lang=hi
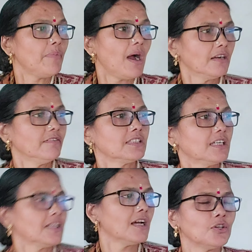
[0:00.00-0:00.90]
भागवत
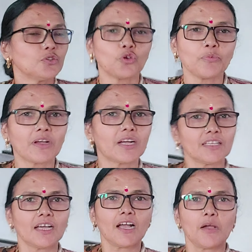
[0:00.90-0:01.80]
कथा तो मैं
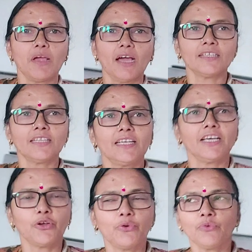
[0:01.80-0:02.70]
कथा का भी आनंद
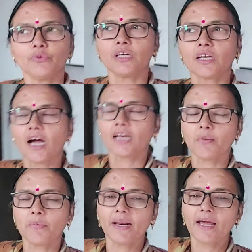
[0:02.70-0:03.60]
ले रही हूँ उधर
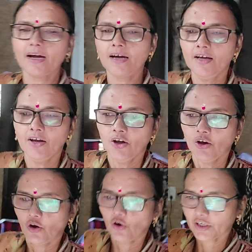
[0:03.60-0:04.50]
खाना भी बनाया
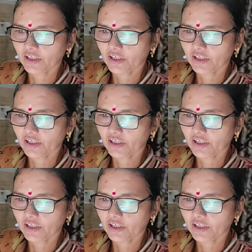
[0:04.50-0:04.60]
और